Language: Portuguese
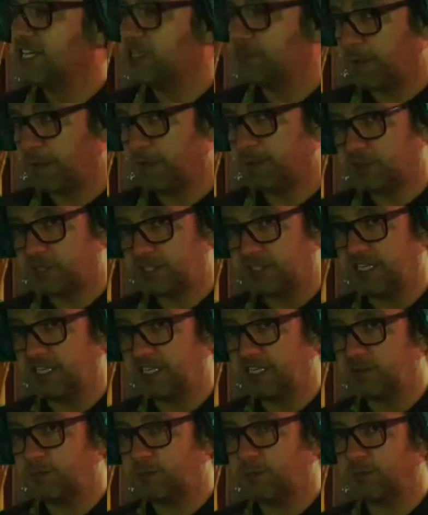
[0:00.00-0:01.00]
Esperemos que
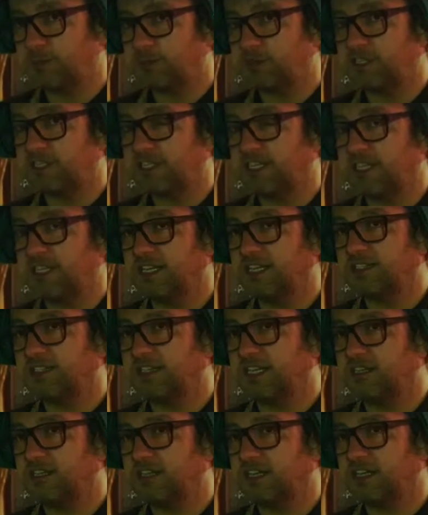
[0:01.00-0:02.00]
sim, esperemos que sim e que
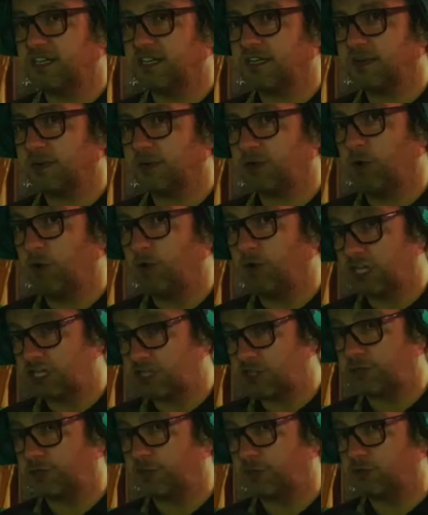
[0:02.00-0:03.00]
seja com
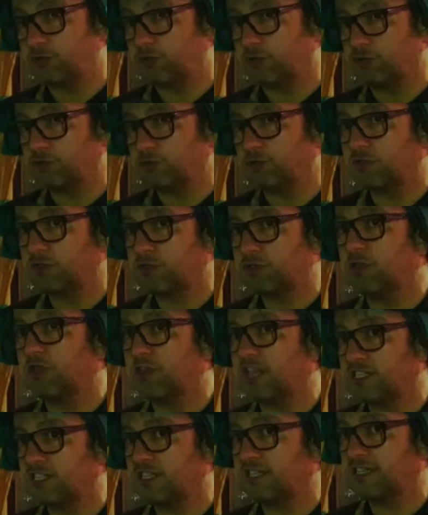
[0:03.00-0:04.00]
este esforço conjunto que
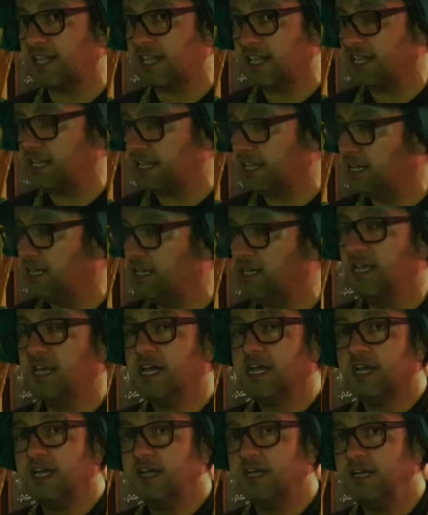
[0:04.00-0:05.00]
toda a gente tem aqui um,
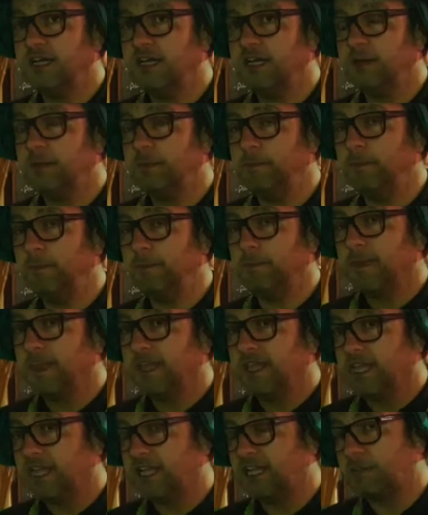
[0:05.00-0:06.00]
ehm,
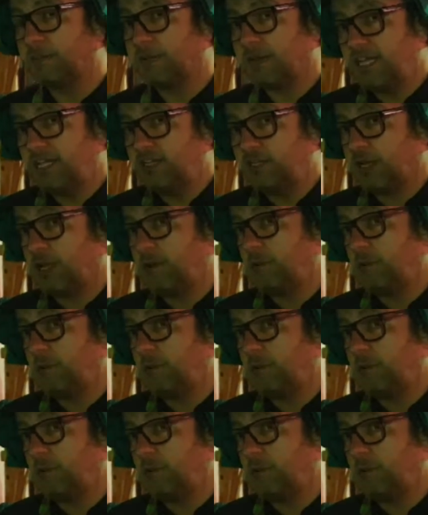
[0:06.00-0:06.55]
e que isto